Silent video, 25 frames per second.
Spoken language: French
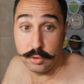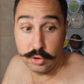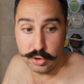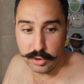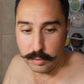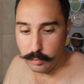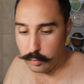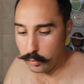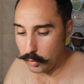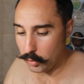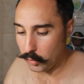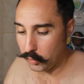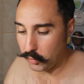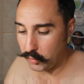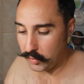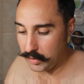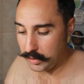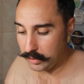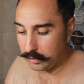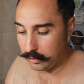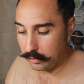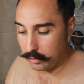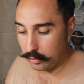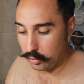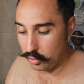j'en
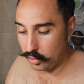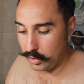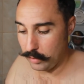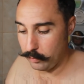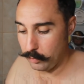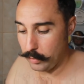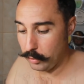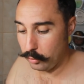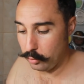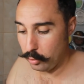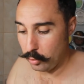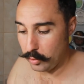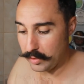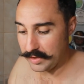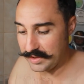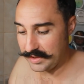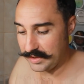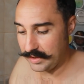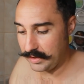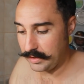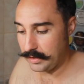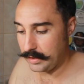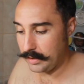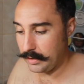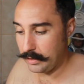profite, je ne l'ai pas encore
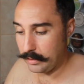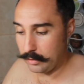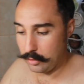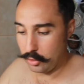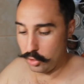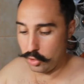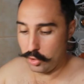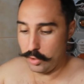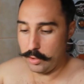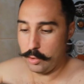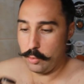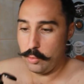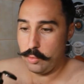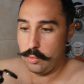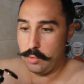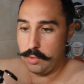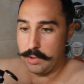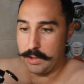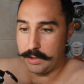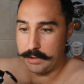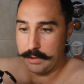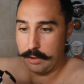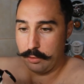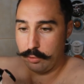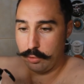essayé, je l'ai eu il y
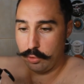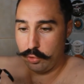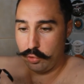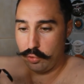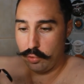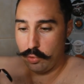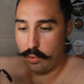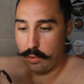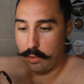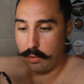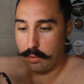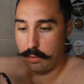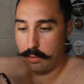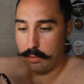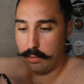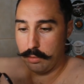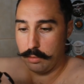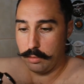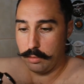a quelques jours.